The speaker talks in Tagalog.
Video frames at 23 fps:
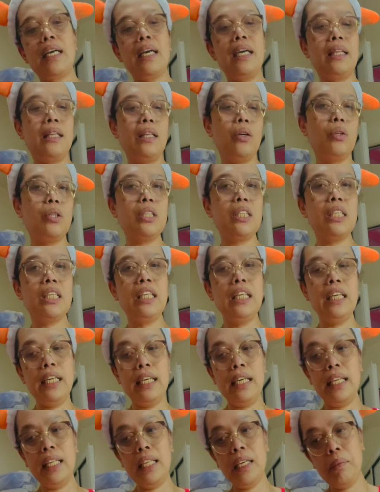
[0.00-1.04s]
Hindi ko na siya
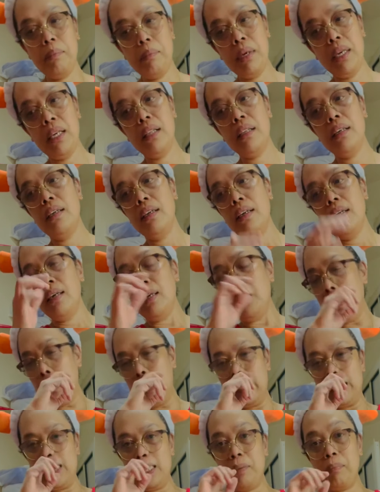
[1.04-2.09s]
nilagyan ng milk
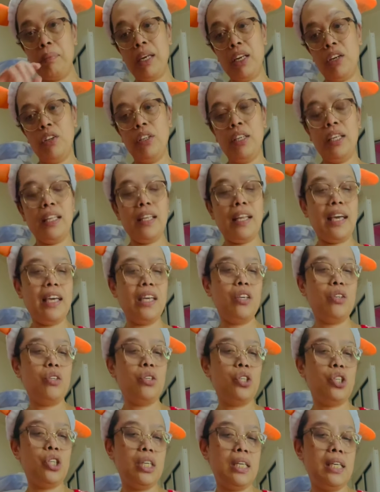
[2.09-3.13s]
kasi meron na tayong
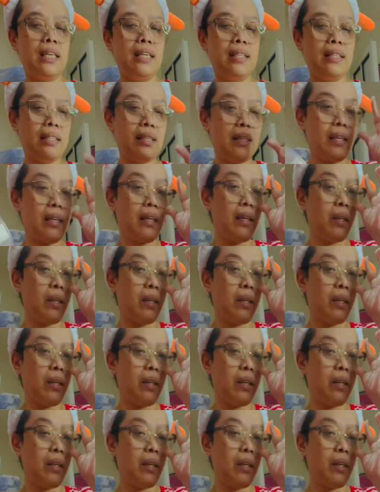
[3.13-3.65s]
cheese.